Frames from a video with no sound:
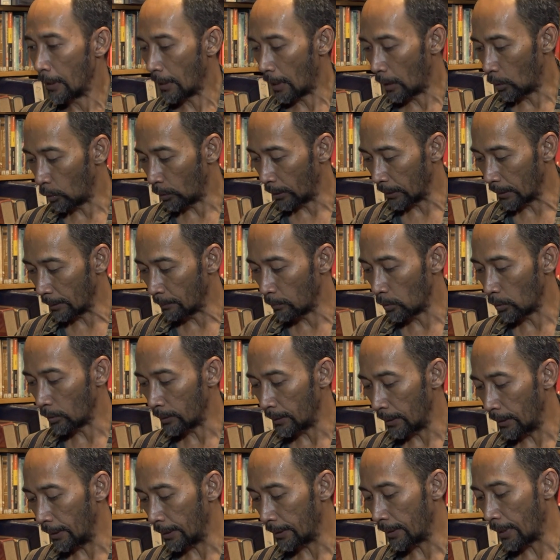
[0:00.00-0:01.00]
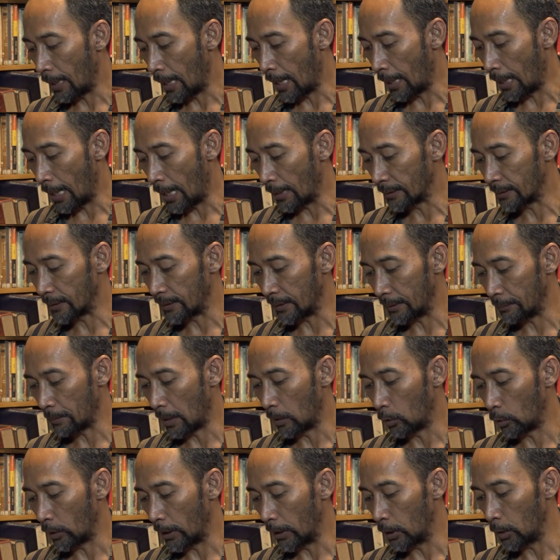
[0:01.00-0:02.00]
Kalau kita mau tilik hak asasi
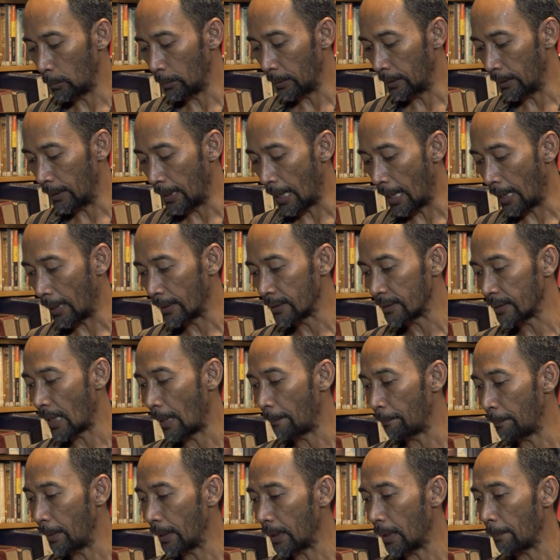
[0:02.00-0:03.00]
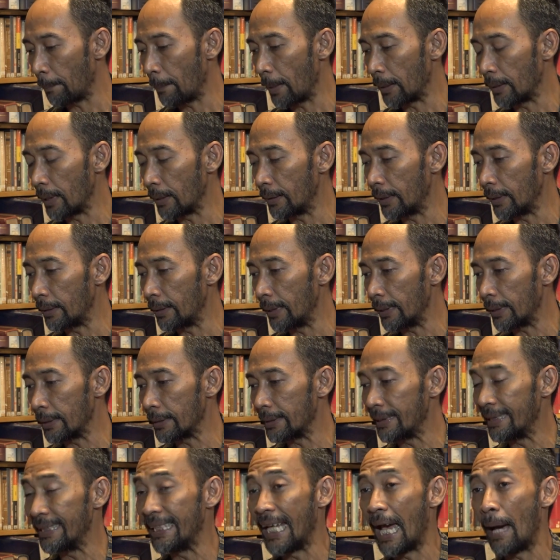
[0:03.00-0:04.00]
makhluk hidup ini akan sampai kepada titik
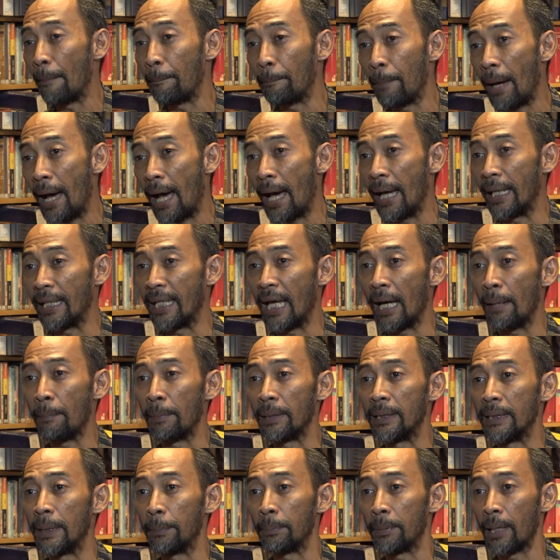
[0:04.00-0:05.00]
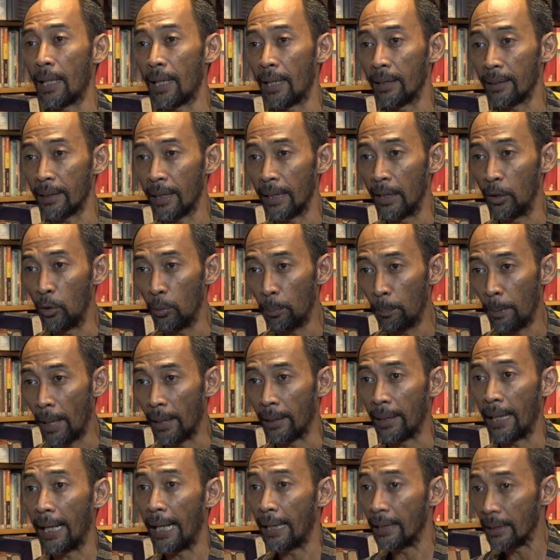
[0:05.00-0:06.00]
siapa yang menciptakan
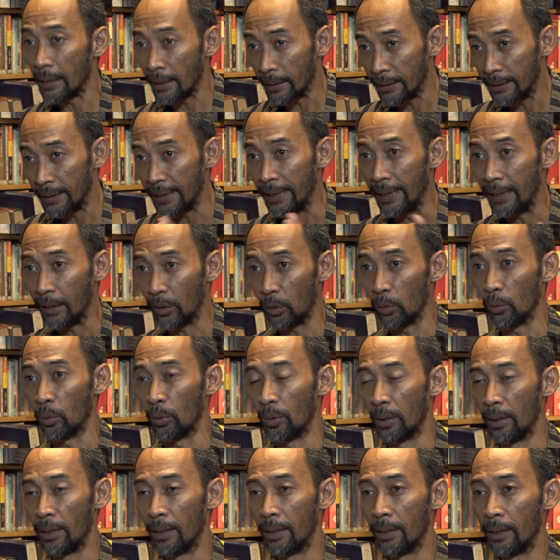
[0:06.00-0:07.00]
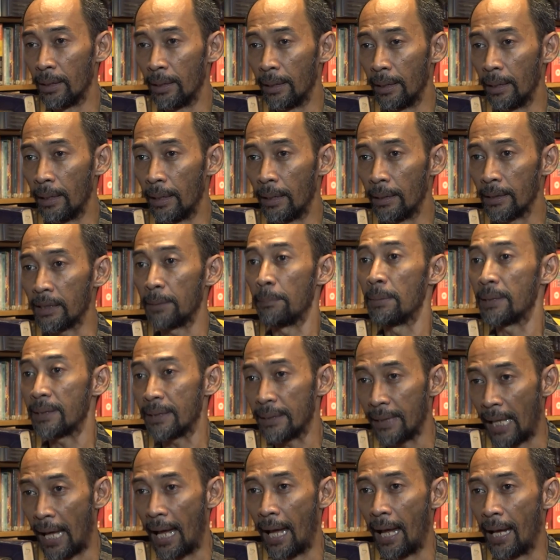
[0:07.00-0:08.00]
kehidupan, energi itu,
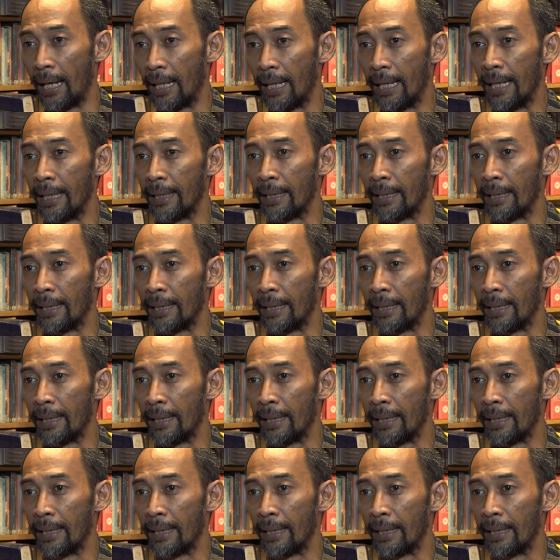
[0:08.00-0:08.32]
semesta.